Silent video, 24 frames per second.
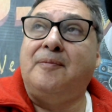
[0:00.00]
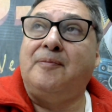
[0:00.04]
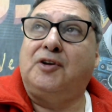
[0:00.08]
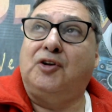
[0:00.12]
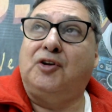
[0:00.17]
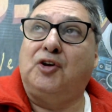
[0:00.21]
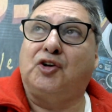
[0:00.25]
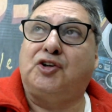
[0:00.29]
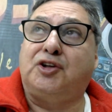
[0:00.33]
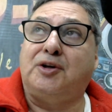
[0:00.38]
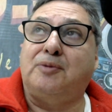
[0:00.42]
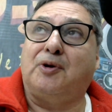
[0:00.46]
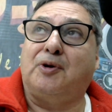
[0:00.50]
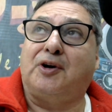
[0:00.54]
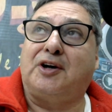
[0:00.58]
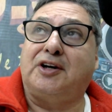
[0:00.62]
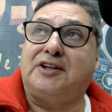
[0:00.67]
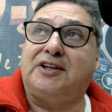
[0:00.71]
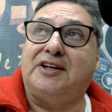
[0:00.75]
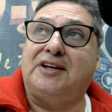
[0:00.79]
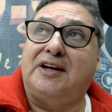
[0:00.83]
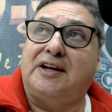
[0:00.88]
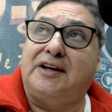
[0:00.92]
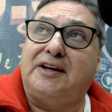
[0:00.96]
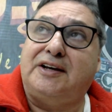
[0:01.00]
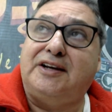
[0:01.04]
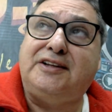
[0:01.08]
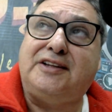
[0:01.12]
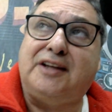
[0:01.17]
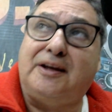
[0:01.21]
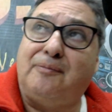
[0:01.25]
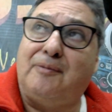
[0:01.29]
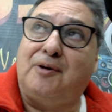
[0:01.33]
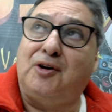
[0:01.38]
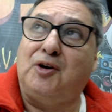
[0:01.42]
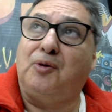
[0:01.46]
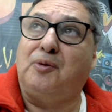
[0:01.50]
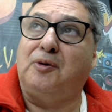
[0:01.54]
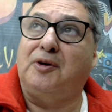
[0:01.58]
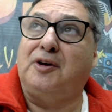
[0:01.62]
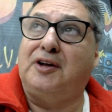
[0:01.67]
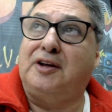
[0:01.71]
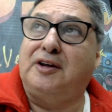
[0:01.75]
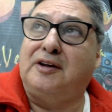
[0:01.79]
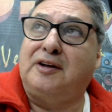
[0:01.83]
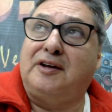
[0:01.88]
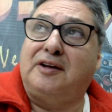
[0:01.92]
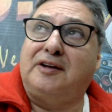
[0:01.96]
los tipos que tienen guita y, malos,
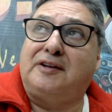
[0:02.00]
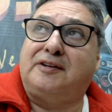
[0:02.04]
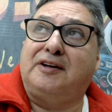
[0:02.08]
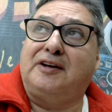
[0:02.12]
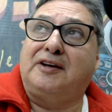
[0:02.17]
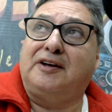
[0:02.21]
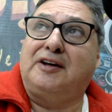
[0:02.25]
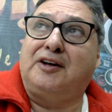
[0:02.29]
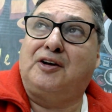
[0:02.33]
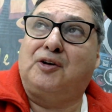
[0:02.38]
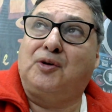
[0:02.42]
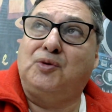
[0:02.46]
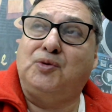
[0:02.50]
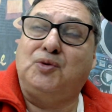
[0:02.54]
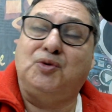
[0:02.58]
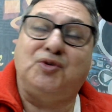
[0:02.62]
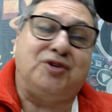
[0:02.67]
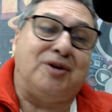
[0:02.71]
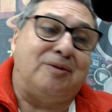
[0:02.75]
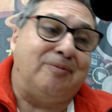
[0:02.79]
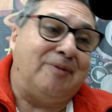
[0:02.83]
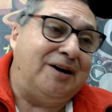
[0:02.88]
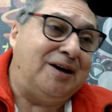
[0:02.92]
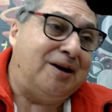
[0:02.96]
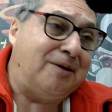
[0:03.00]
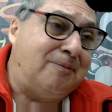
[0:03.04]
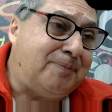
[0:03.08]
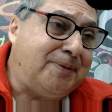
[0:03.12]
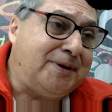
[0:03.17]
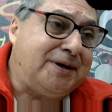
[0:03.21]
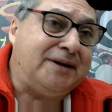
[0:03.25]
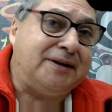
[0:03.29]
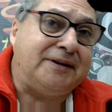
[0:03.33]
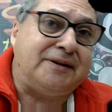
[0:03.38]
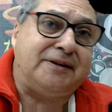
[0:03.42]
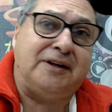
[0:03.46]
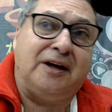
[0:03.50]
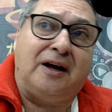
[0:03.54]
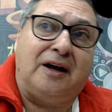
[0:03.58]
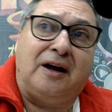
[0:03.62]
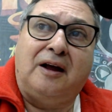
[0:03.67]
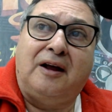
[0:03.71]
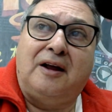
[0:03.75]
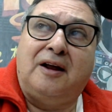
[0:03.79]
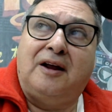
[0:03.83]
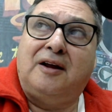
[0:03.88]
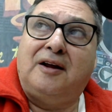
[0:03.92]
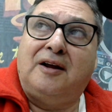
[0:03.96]
y, este, conducen mal en
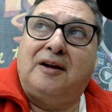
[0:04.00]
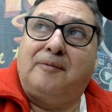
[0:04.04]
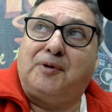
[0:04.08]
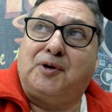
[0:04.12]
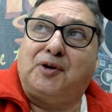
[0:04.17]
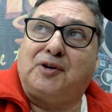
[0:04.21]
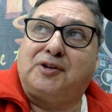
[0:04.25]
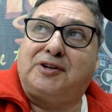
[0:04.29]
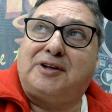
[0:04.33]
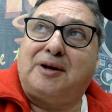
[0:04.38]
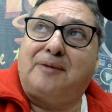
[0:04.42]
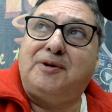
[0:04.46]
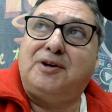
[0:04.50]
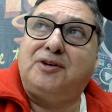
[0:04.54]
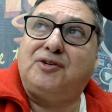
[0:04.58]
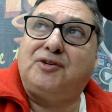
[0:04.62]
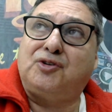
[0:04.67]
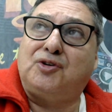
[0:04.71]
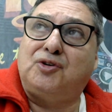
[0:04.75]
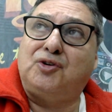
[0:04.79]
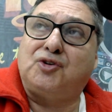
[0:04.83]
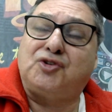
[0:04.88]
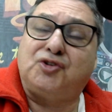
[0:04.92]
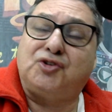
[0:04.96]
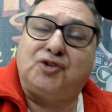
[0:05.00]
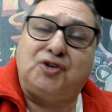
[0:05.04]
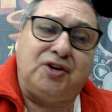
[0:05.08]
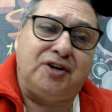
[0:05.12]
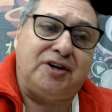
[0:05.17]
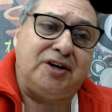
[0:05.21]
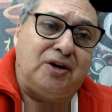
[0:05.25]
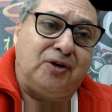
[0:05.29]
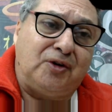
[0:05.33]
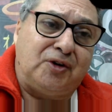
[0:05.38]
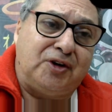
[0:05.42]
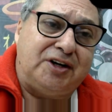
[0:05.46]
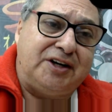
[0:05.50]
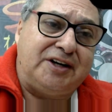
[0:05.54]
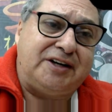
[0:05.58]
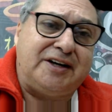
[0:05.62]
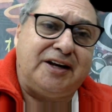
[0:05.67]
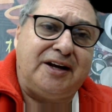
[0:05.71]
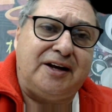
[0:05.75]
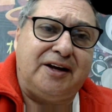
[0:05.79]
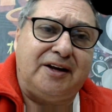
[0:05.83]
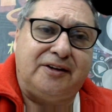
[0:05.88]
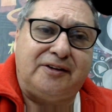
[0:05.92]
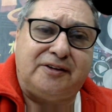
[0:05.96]
pista, pero también son los llorones los
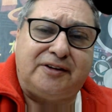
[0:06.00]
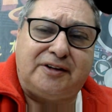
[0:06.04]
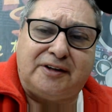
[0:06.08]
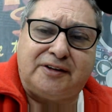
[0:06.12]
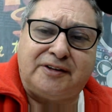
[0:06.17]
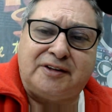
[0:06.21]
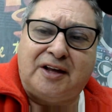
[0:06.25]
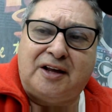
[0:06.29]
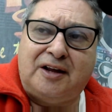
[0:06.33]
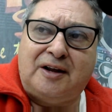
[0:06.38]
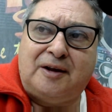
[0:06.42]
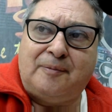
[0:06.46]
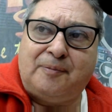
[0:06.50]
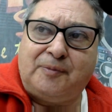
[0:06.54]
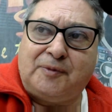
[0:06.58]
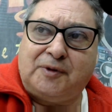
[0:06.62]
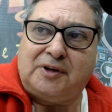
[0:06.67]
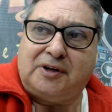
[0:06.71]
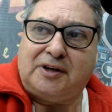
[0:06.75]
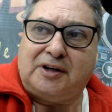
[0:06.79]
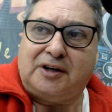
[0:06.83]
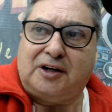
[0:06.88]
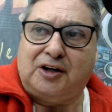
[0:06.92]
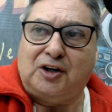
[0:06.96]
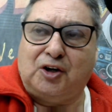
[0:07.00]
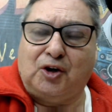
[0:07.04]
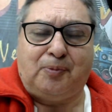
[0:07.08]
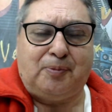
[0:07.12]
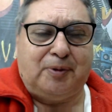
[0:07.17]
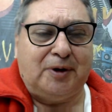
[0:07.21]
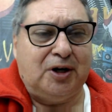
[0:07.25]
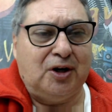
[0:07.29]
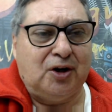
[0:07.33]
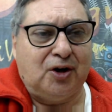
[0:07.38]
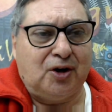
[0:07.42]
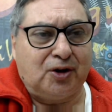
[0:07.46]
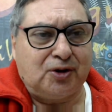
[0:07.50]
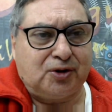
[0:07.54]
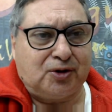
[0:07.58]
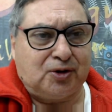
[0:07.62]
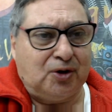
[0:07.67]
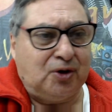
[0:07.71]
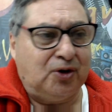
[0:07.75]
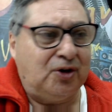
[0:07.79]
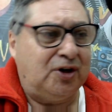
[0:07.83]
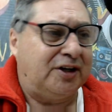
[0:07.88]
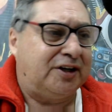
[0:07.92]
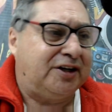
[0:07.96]
dirigentes, eh, los pilotos,
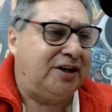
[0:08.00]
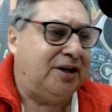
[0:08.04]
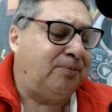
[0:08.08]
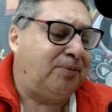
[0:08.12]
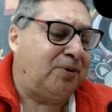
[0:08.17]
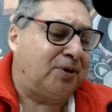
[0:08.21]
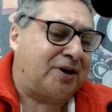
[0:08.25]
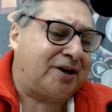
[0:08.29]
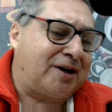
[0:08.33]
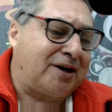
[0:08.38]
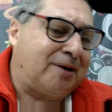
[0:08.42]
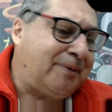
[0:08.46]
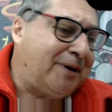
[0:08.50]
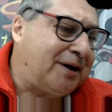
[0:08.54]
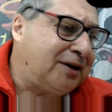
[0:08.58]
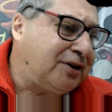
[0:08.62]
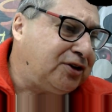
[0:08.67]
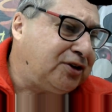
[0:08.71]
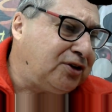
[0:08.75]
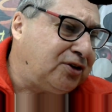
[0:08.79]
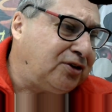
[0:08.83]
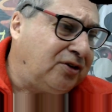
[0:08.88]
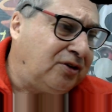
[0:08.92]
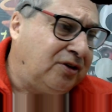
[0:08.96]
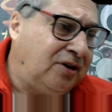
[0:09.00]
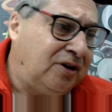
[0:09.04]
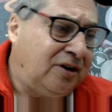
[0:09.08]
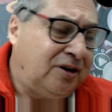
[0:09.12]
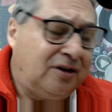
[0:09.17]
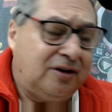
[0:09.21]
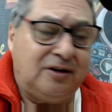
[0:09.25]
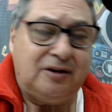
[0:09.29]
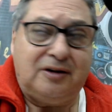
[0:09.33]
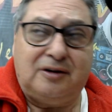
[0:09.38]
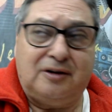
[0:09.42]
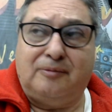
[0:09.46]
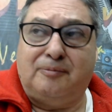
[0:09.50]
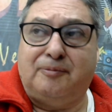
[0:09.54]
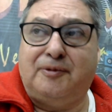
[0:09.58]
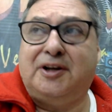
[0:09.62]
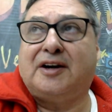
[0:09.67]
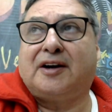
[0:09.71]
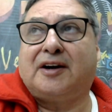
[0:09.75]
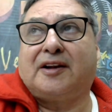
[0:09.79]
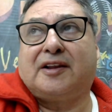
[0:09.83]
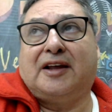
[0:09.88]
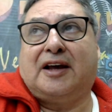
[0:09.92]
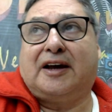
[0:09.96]
los equipos, repartió
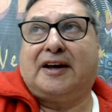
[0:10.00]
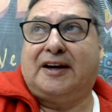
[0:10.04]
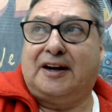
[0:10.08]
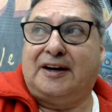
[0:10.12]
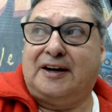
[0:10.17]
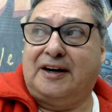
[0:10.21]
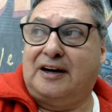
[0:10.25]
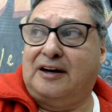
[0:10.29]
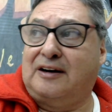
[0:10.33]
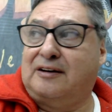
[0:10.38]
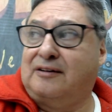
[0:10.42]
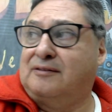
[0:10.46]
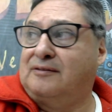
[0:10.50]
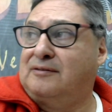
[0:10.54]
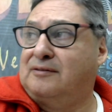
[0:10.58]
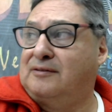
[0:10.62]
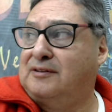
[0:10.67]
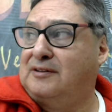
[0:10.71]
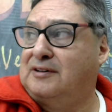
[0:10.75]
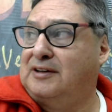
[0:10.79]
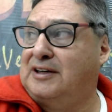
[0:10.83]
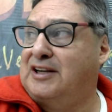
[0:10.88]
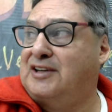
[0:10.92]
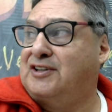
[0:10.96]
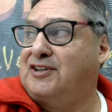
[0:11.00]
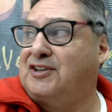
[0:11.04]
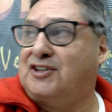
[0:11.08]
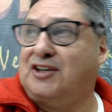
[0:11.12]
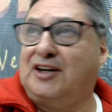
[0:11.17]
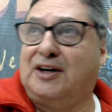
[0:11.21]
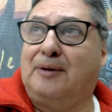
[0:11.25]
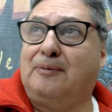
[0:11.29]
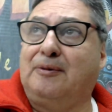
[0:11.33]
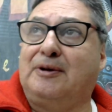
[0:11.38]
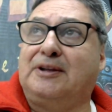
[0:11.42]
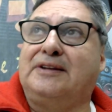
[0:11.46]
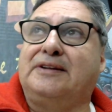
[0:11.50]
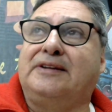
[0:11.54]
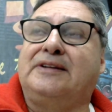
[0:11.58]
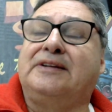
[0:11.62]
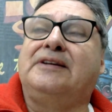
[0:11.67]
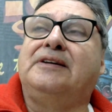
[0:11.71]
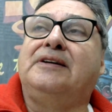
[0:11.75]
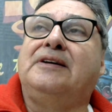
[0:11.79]
mierda a granel, lisa llanamente.